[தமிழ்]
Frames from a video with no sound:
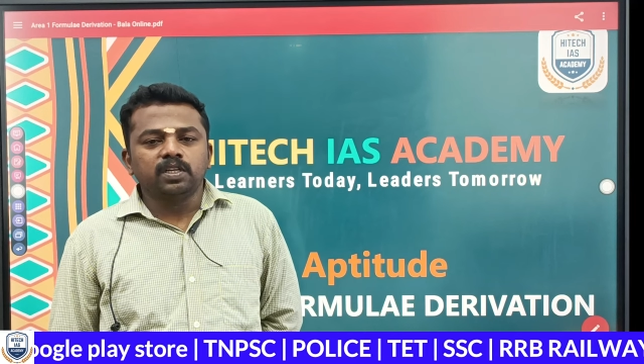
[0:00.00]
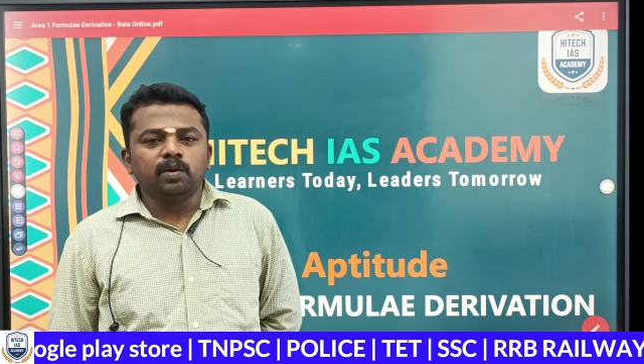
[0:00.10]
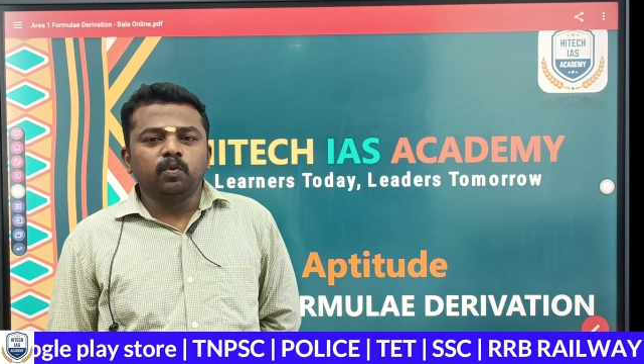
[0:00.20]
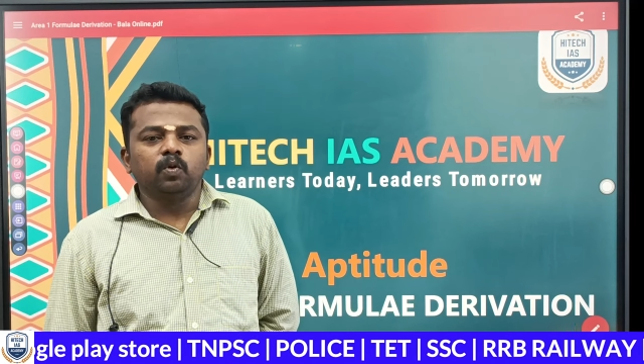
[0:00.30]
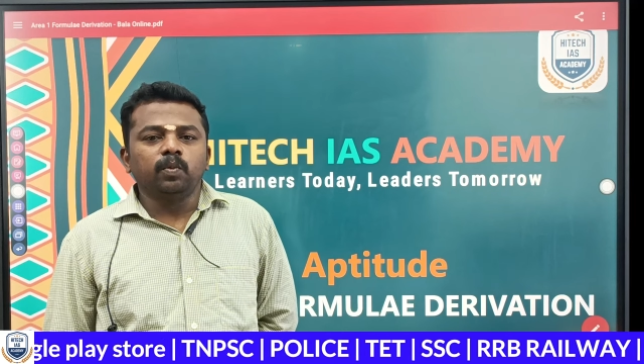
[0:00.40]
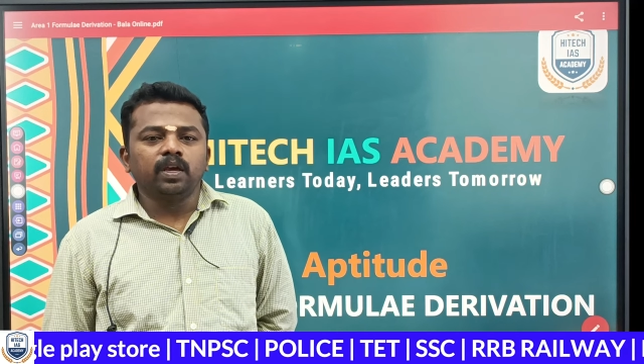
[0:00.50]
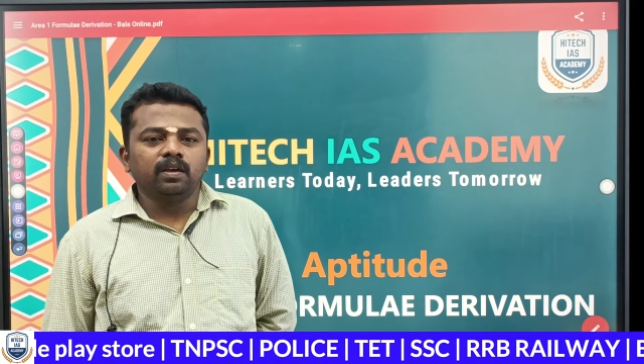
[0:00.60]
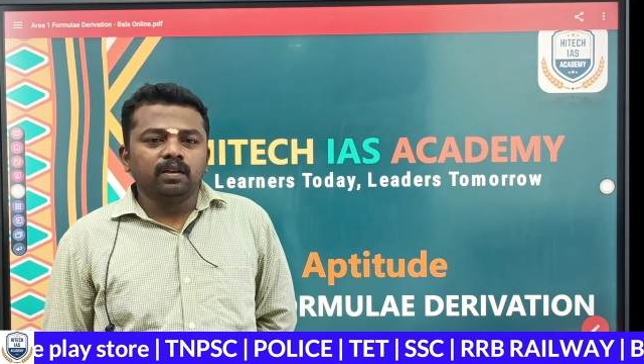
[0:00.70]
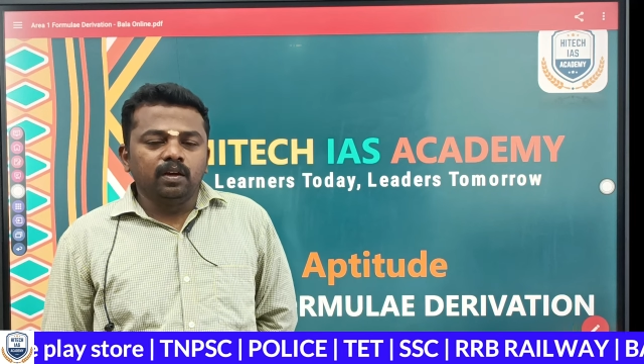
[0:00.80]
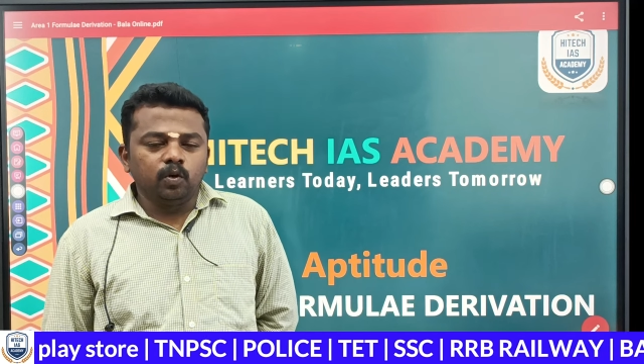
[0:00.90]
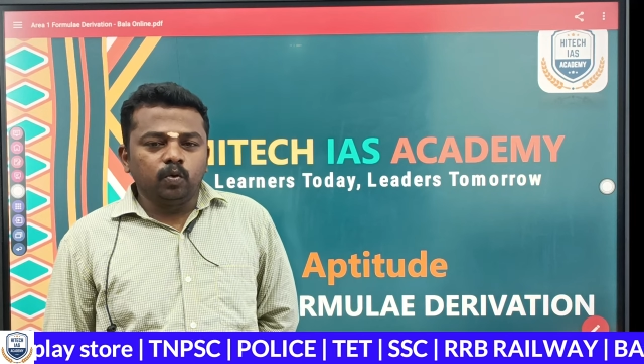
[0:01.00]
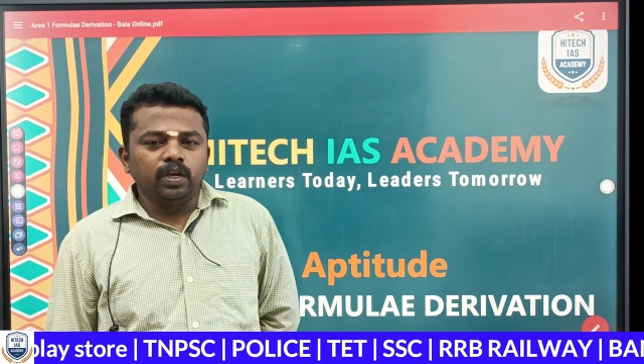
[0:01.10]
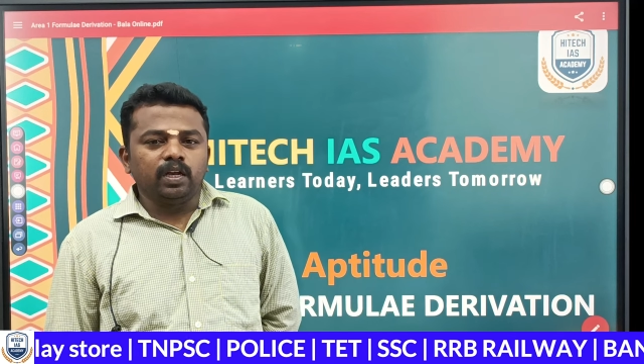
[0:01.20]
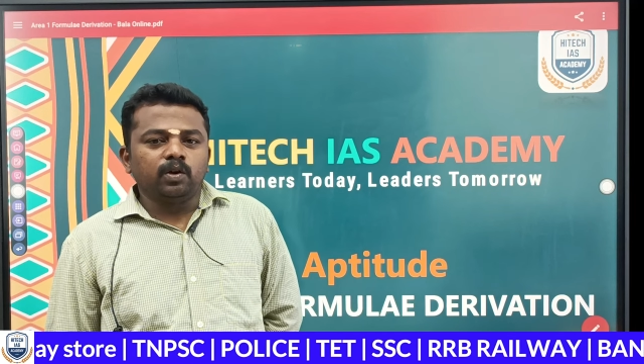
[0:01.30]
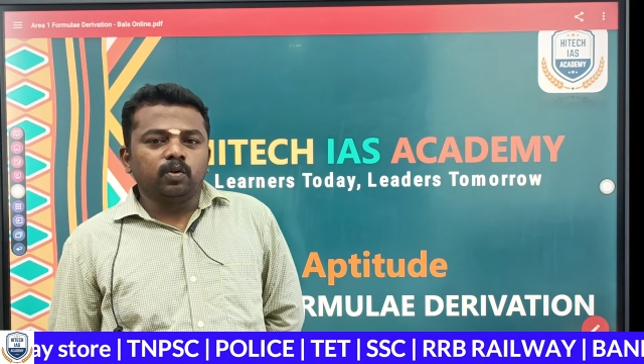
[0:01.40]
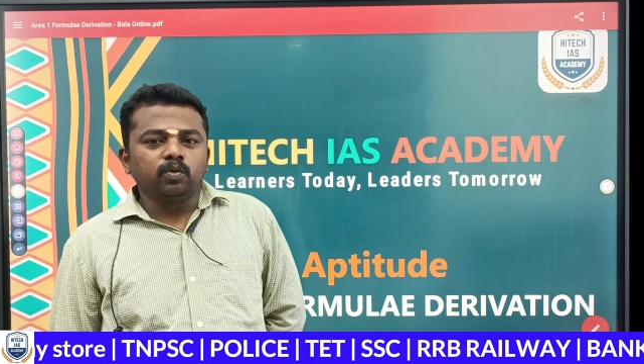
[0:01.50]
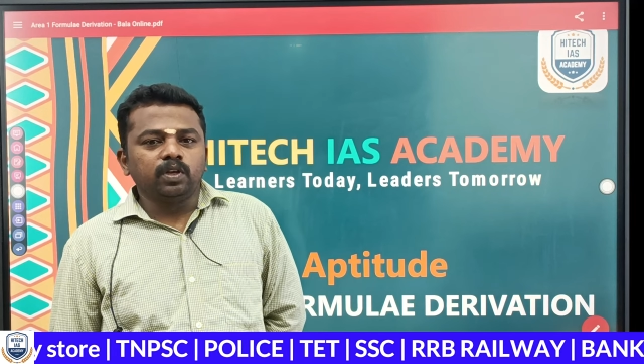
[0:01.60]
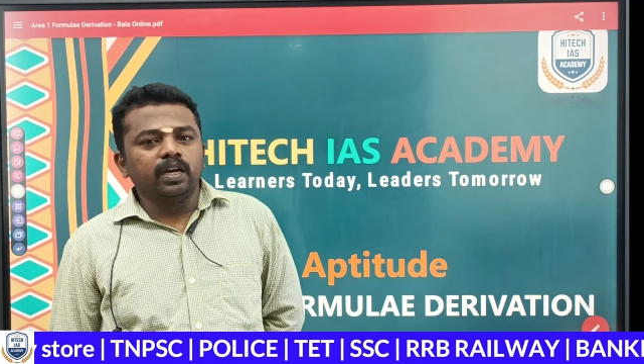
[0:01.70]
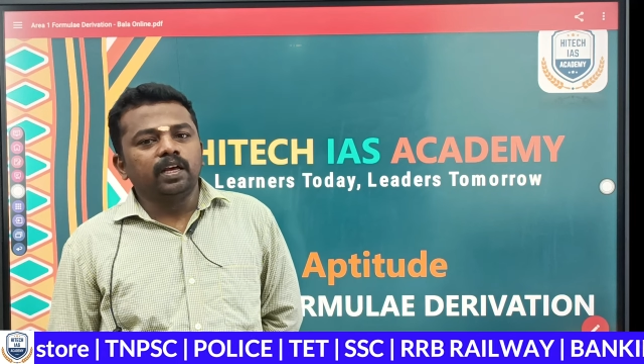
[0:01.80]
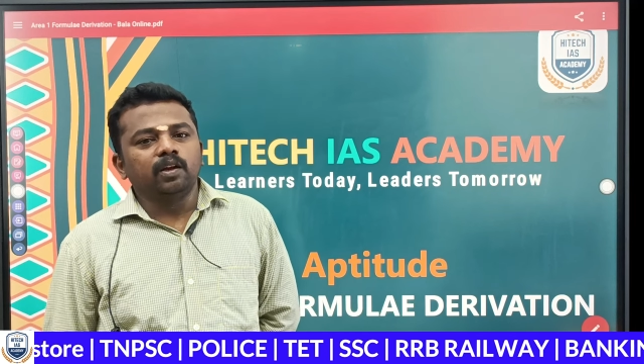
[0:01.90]
ஷேப்புக்குமே டூடியாக
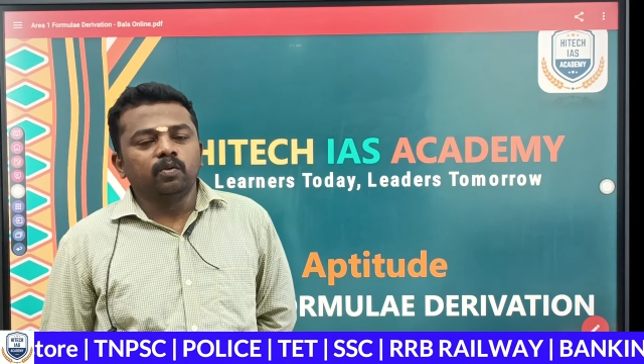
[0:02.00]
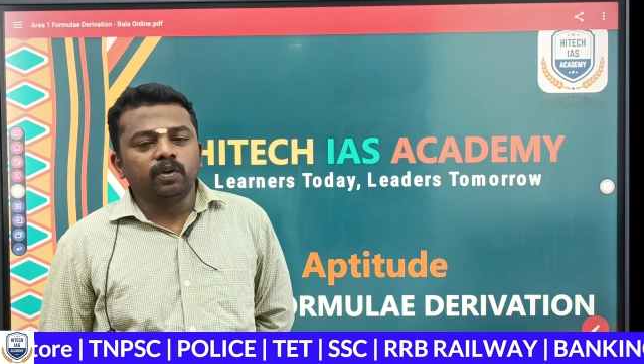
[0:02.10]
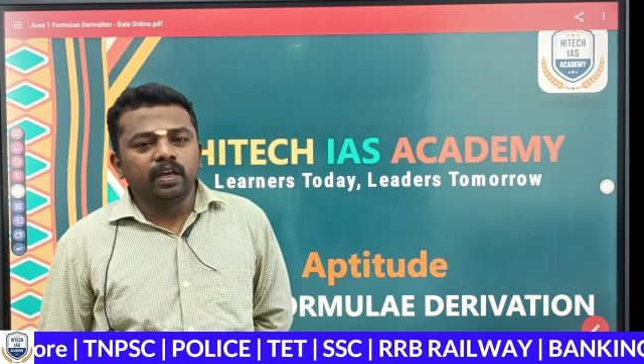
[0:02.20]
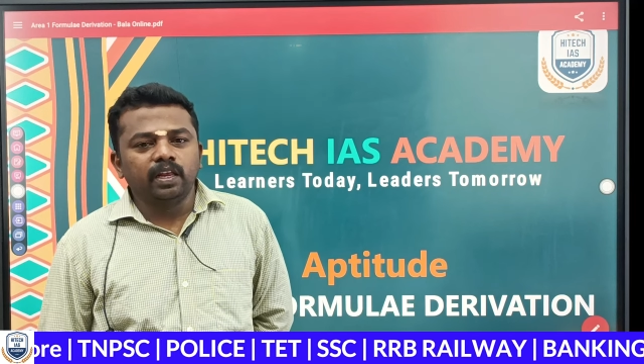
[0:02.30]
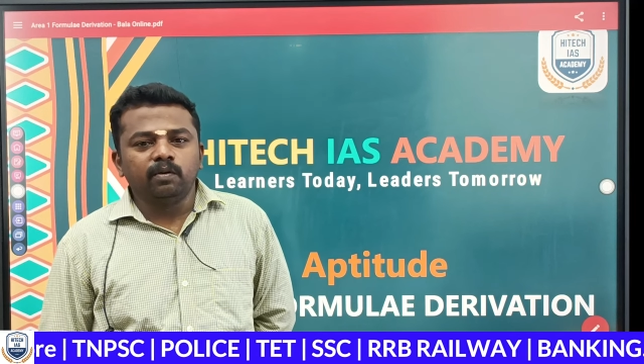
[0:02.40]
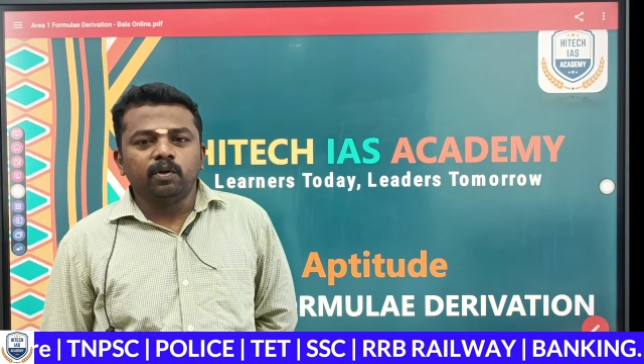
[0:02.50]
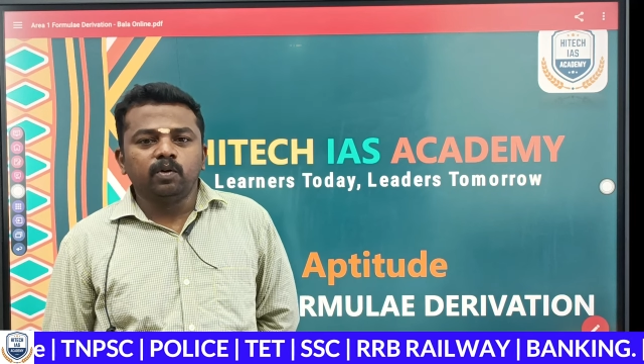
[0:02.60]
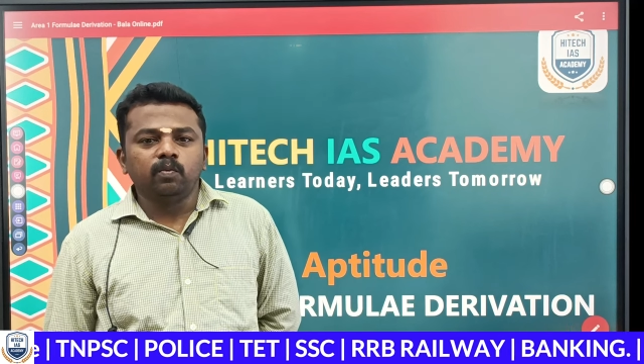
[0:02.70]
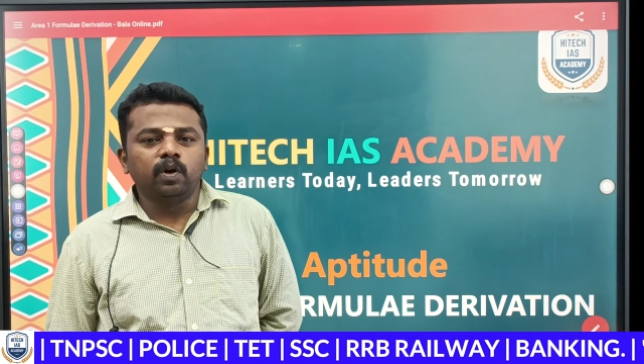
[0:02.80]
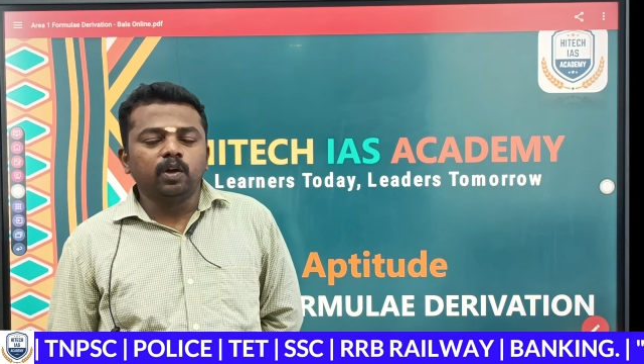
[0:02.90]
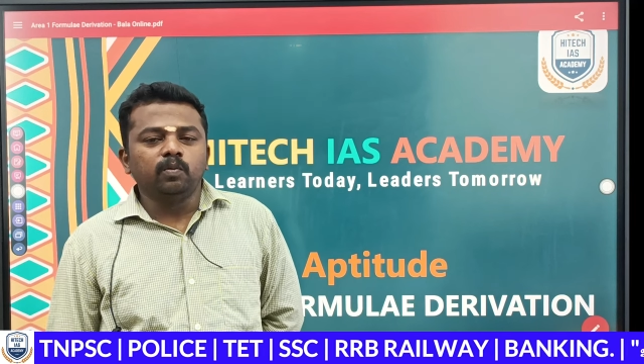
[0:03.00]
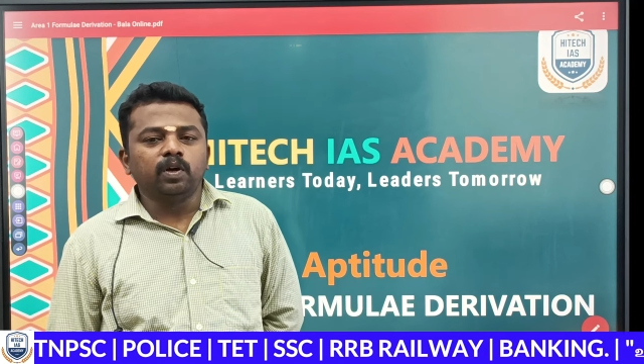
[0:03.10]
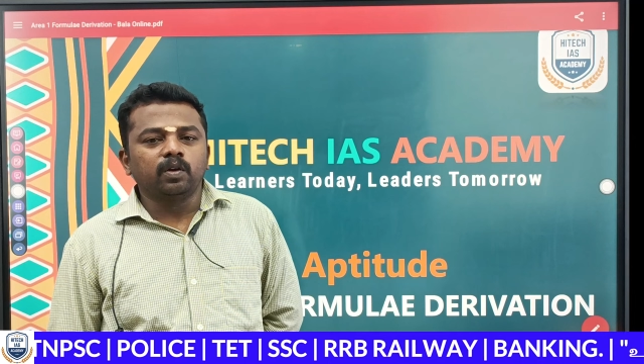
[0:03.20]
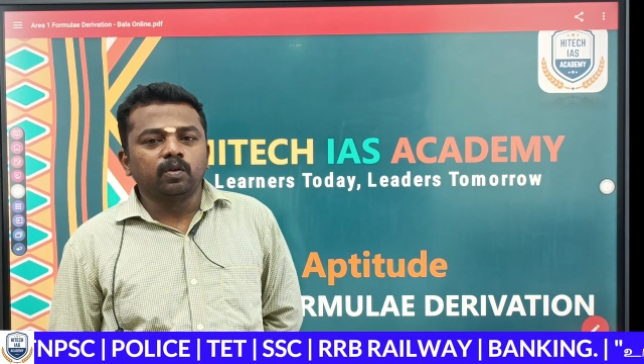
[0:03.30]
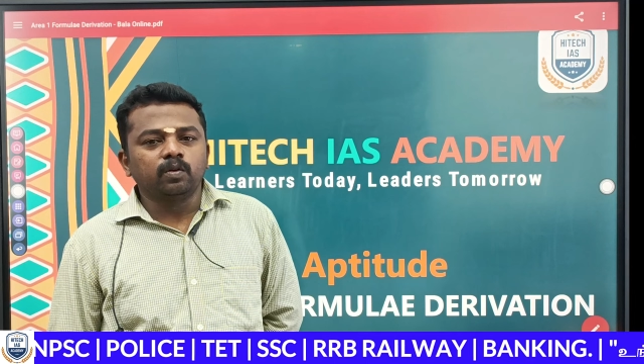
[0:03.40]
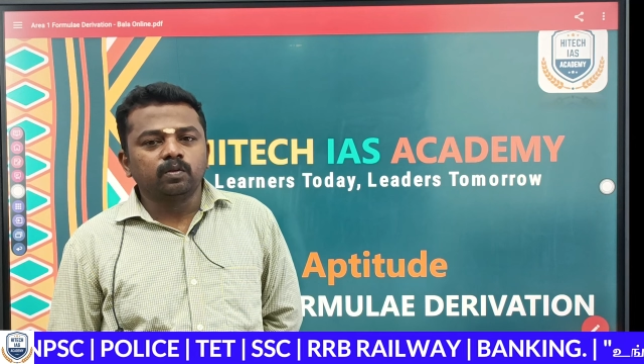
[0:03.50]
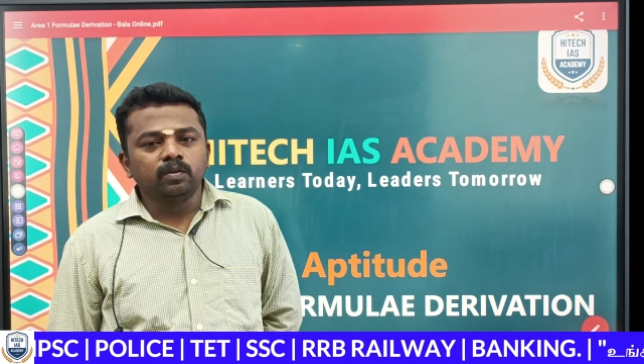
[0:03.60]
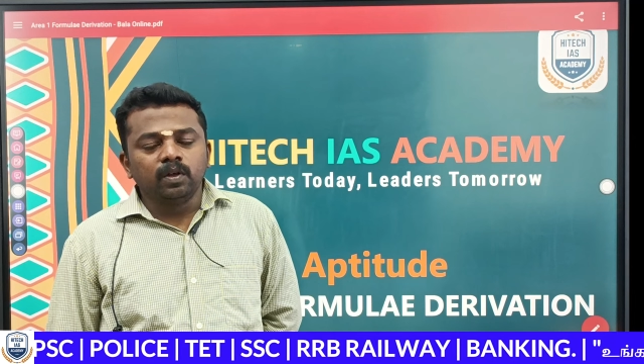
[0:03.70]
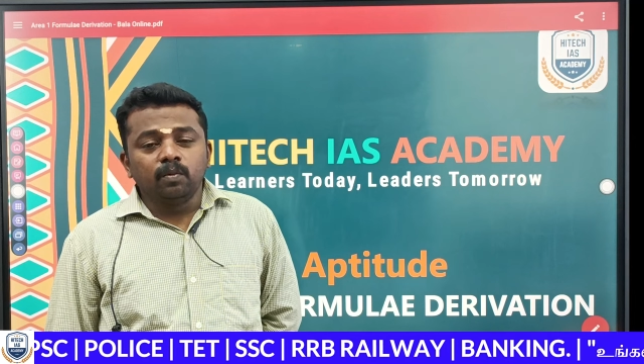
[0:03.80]
இருக்கட்டும் த்ரீடியா இருக்கும் ஏரியாவாக இருக்கட்டும் வால்யூமா இருக்கட்டும்